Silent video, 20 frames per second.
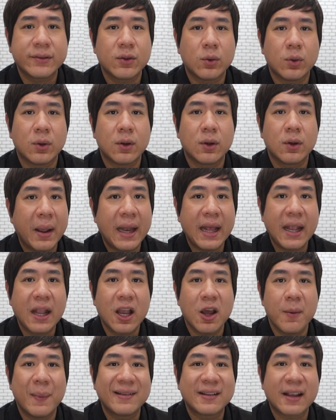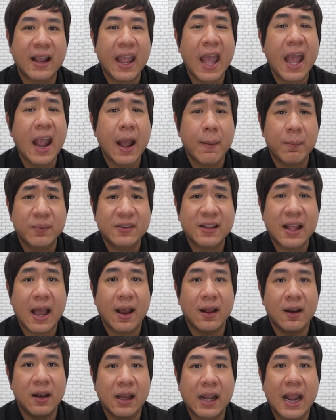ที่สุดไม่ได้เกิดมาจากแค่คำ
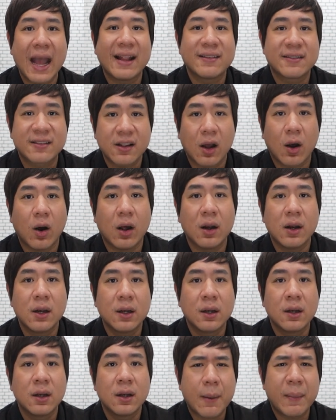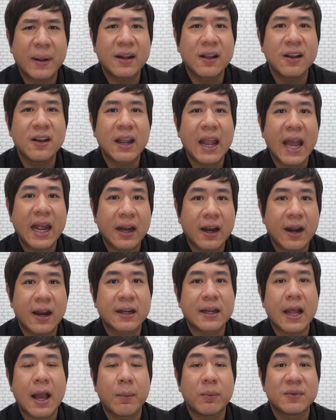สั่งหรือการสอน แต่มันคือการก
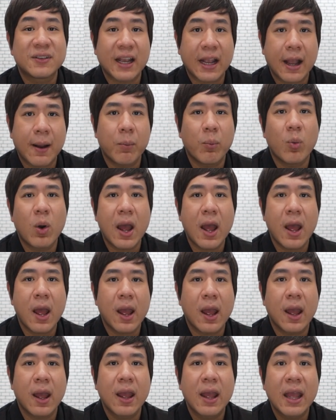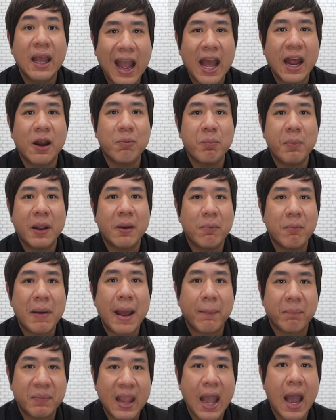ระทำจากคำว่า การเป็น
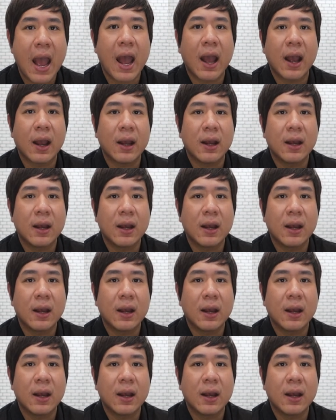แบบอย่าง